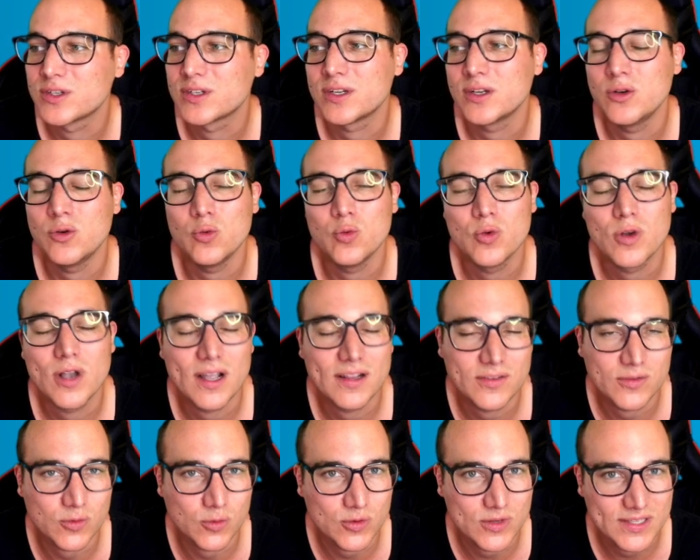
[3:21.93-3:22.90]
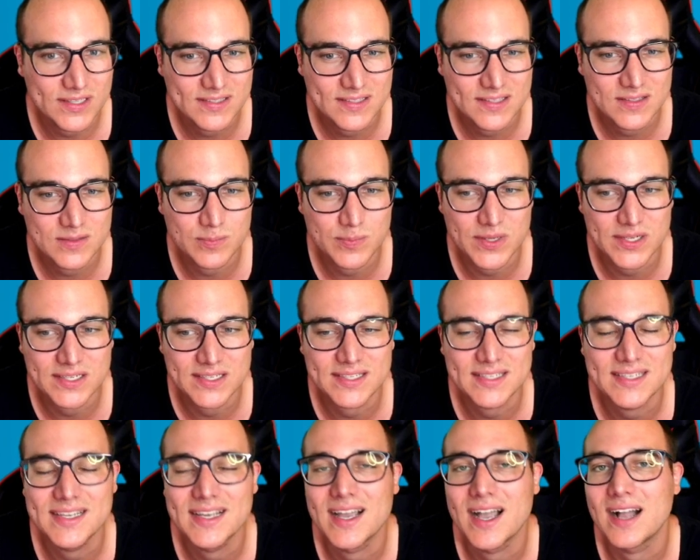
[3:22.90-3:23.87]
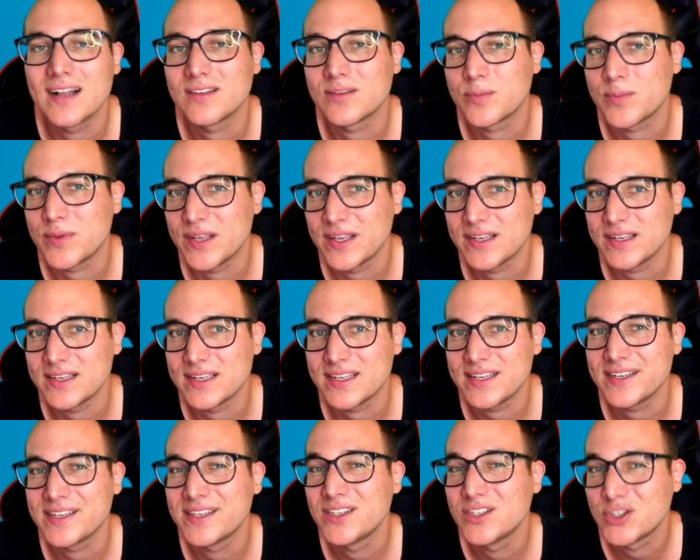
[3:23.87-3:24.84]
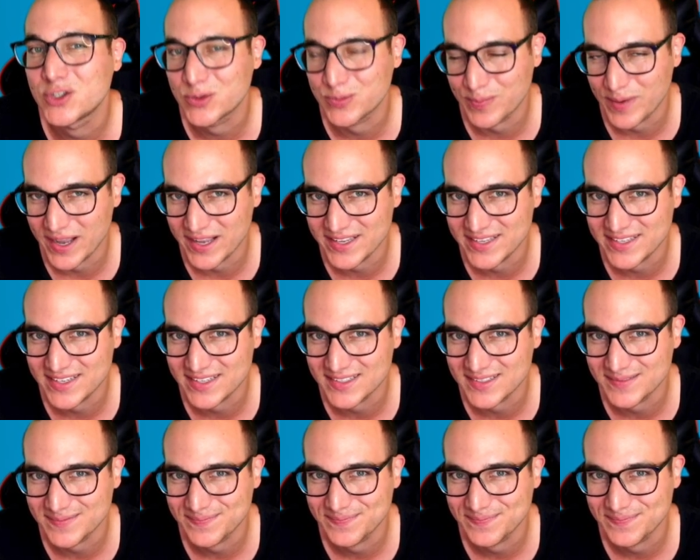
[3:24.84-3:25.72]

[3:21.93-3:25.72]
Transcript: Nun kannst du dieses Bild hier als PNG speichern.